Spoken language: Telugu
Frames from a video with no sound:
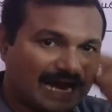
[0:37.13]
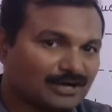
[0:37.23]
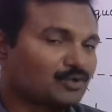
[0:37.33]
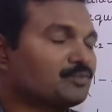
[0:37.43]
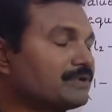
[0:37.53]

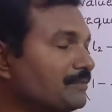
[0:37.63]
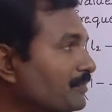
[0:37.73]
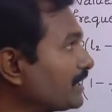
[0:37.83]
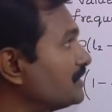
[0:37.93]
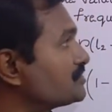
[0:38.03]
at room
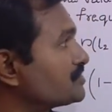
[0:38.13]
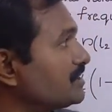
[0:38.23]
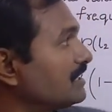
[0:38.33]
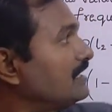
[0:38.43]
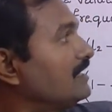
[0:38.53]

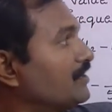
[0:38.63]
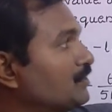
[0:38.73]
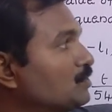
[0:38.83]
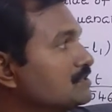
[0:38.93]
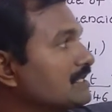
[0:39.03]
temperature
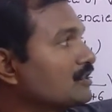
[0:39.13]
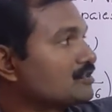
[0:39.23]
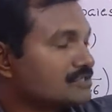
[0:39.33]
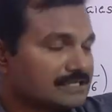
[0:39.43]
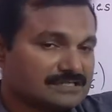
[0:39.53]
using
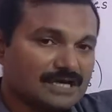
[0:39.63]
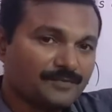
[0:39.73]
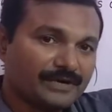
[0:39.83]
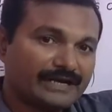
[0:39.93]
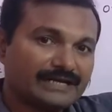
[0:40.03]
resonance
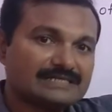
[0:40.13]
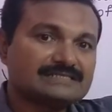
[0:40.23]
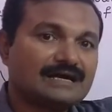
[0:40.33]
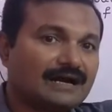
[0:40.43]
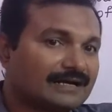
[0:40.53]
operators
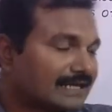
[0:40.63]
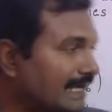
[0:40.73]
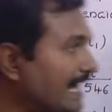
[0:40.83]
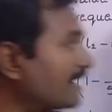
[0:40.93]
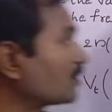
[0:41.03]
and
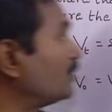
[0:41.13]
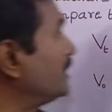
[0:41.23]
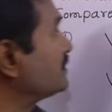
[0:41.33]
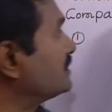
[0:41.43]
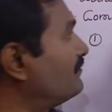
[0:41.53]

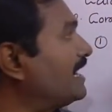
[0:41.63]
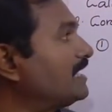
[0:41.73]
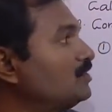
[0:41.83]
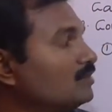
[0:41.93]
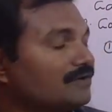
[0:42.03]
calculate the
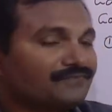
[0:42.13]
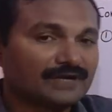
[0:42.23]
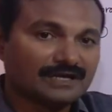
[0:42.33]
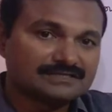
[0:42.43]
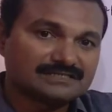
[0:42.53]
value of
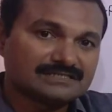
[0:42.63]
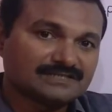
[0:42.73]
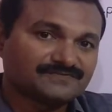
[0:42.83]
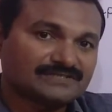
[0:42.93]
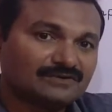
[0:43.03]
velocity
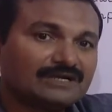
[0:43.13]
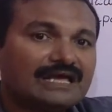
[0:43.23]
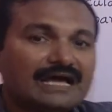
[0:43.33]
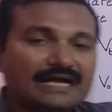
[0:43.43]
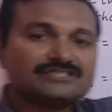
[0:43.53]
of sound
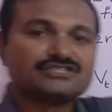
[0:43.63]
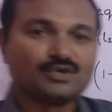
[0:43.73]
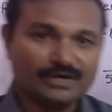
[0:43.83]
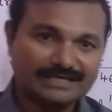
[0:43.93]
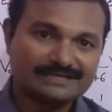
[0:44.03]
at
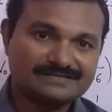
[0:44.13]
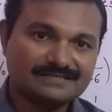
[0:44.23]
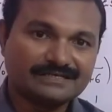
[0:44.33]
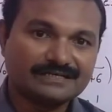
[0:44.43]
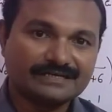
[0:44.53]
0 degree
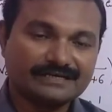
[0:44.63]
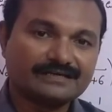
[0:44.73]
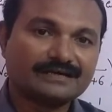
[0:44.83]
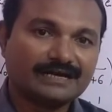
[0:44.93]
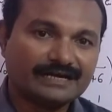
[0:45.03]

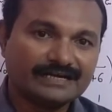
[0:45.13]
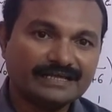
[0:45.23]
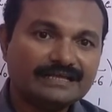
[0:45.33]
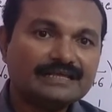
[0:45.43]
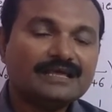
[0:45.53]
centigrade అంటే
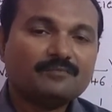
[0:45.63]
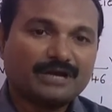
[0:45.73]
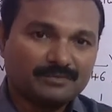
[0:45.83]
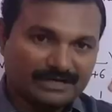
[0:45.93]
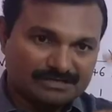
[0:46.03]

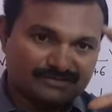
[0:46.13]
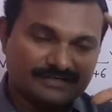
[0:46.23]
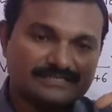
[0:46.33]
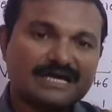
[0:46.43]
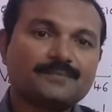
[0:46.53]
మనం
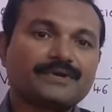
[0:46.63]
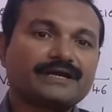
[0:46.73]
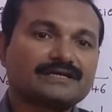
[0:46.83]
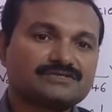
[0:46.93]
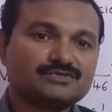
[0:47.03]
రెజొనెన్స్
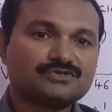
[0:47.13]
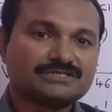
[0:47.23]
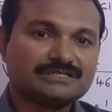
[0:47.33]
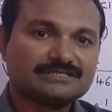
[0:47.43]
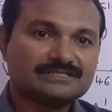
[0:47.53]
ఆపరేటర్స్ యూస్
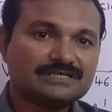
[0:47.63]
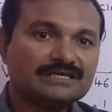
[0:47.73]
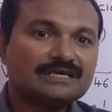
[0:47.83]
చేసి